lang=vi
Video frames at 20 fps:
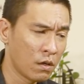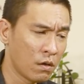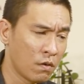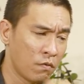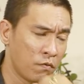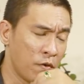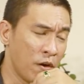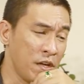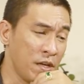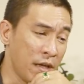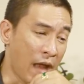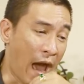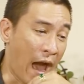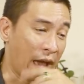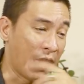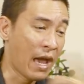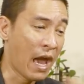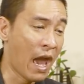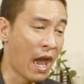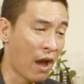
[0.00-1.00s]
với
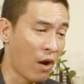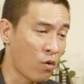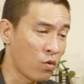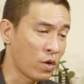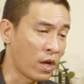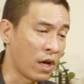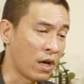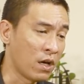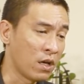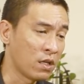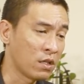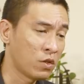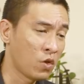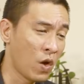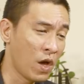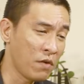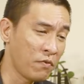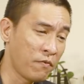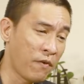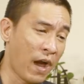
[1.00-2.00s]
đại hao nè
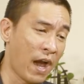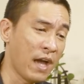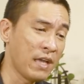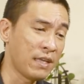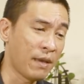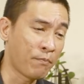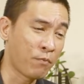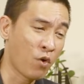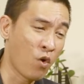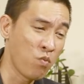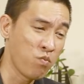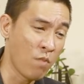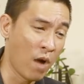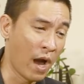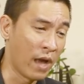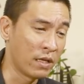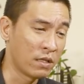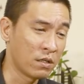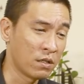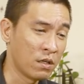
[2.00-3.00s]
tuế phá nhập cung
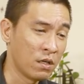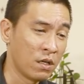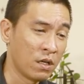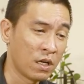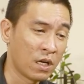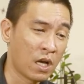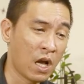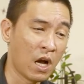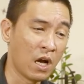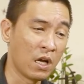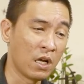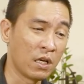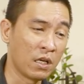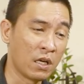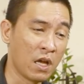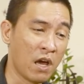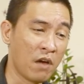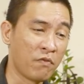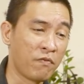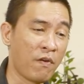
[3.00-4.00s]
mệnh cần
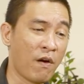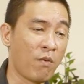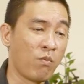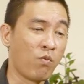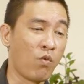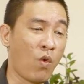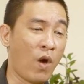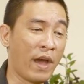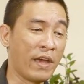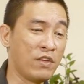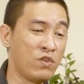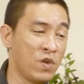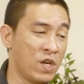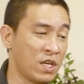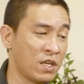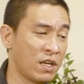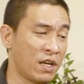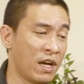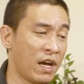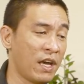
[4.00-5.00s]
đề phòng ngoại
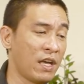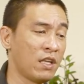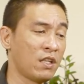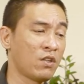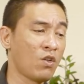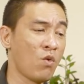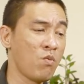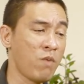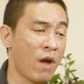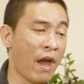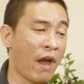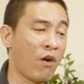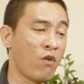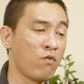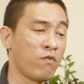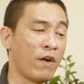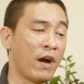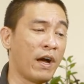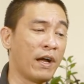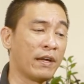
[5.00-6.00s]
duyên gây tốn hao
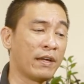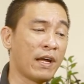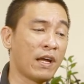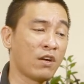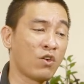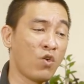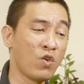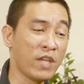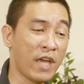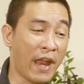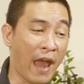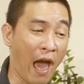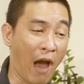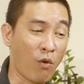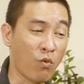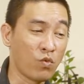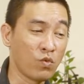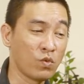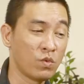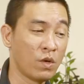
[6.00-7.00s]
và rắc rối gia
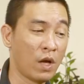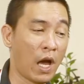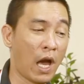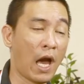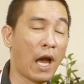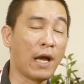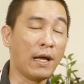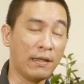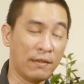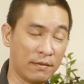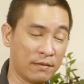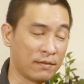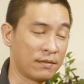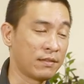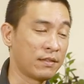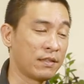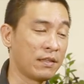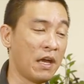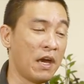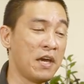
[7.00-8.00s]
đạo à
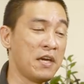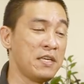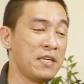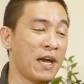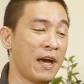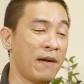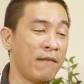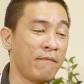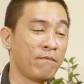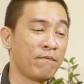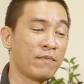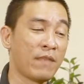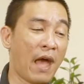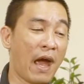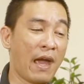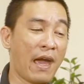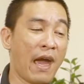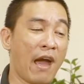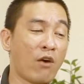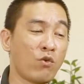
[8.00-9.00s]
để ý nha
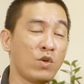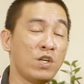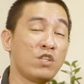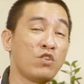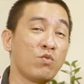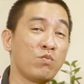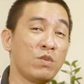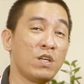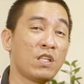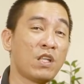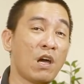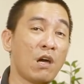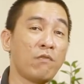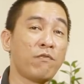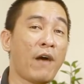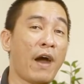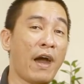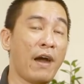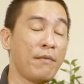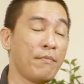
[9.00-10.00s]
đại hao đi chung với tế
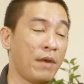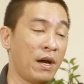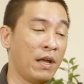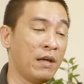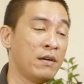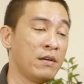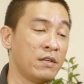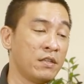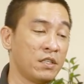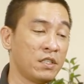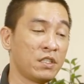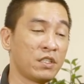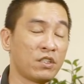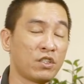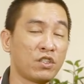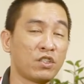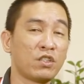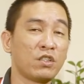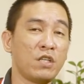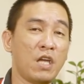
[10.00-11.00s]
phá mà
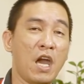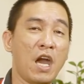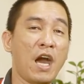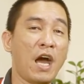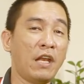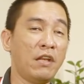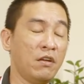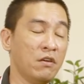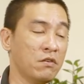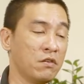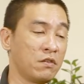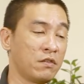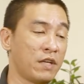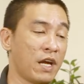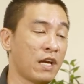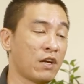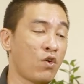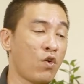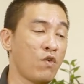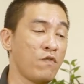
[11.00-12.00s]
dễ ảnh hưởng
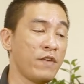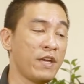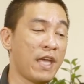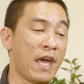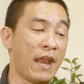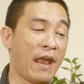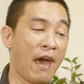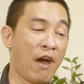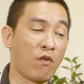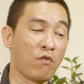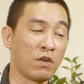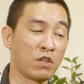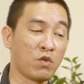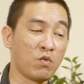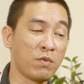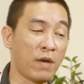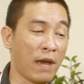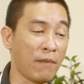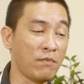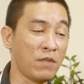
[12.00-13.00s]
rắc rối với gia đạo và
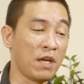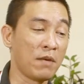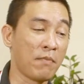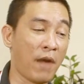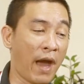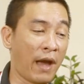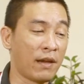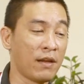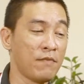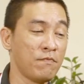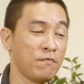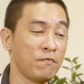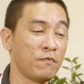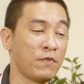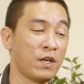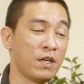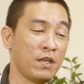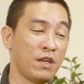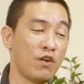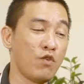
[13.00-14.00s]
tốn kém tiền bạc lắm
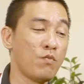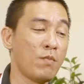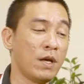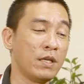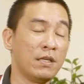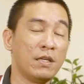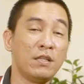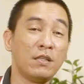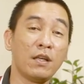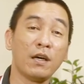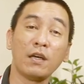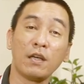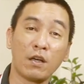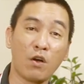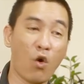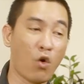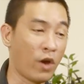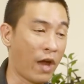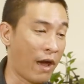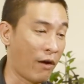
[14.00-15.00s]
với nếu mà dính tới
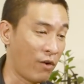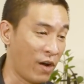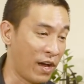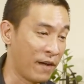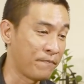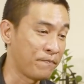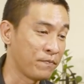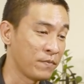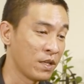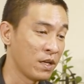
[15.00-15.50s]
cô nào ha